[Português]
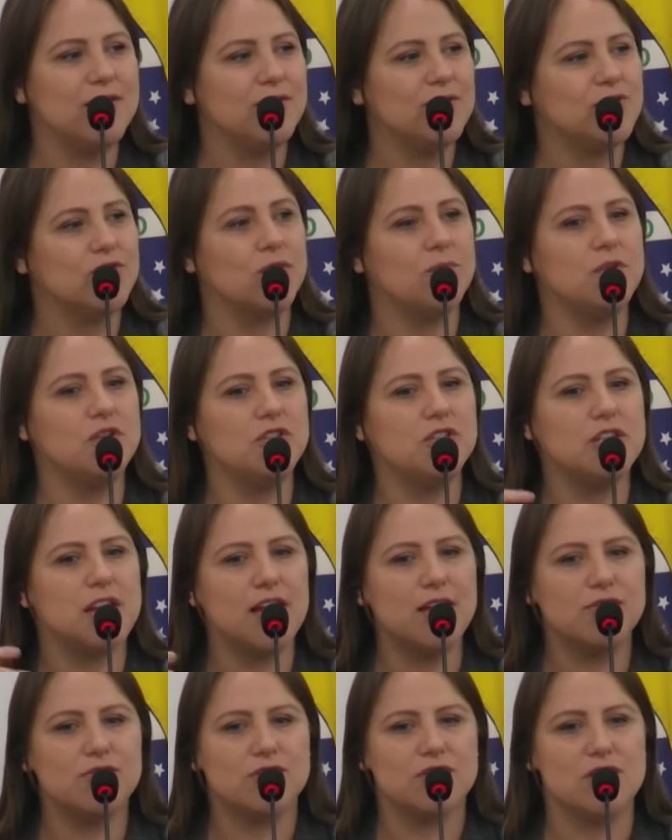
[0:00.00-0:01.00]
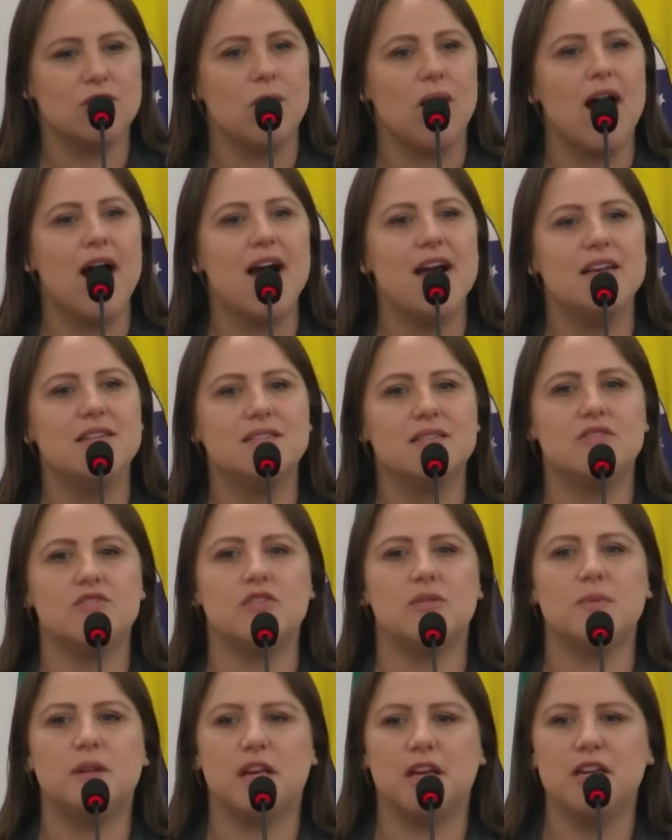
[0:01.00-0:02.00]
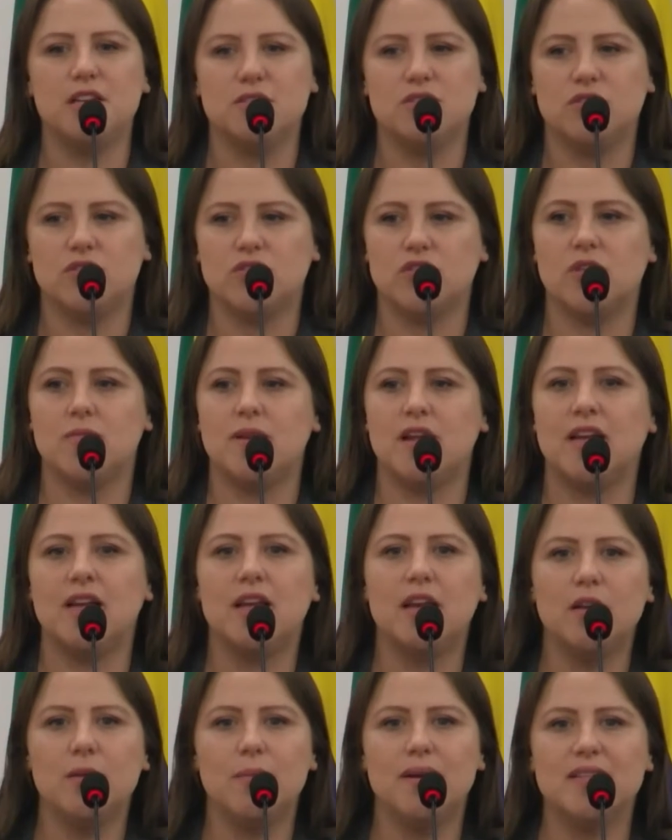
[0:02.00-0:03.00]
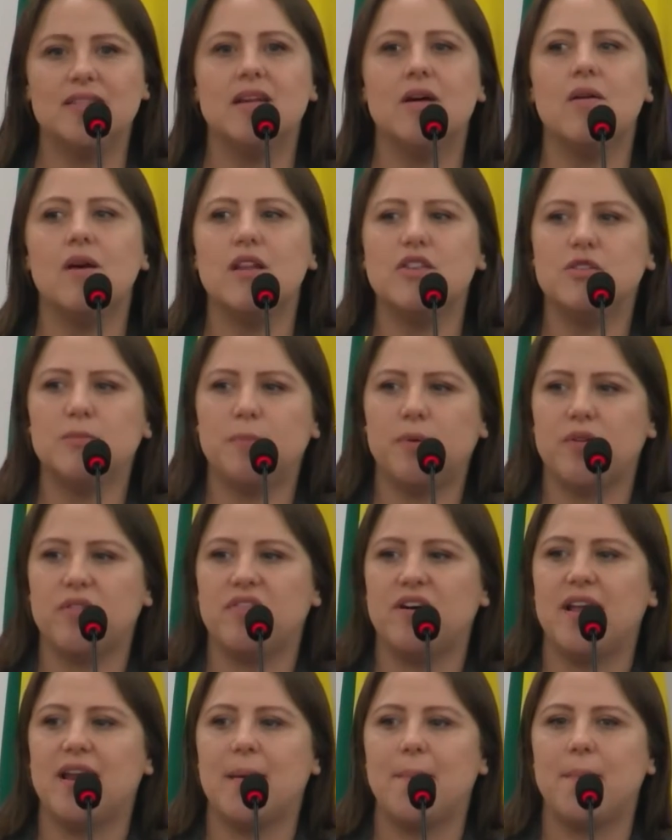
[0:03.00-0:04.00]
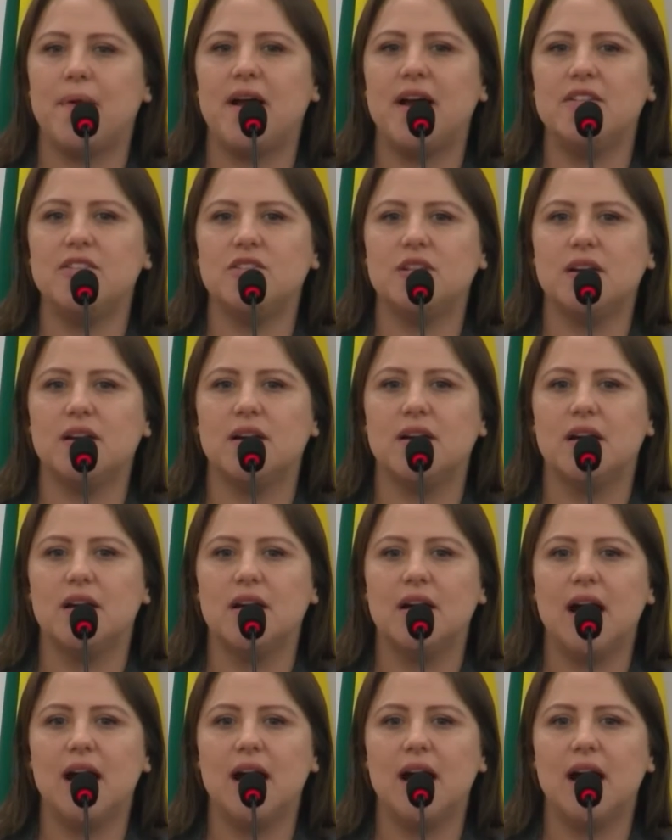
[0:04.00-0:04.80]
sobre direitos iguais e sobre isso e sobre aquilo, mas na hora de provar na prática,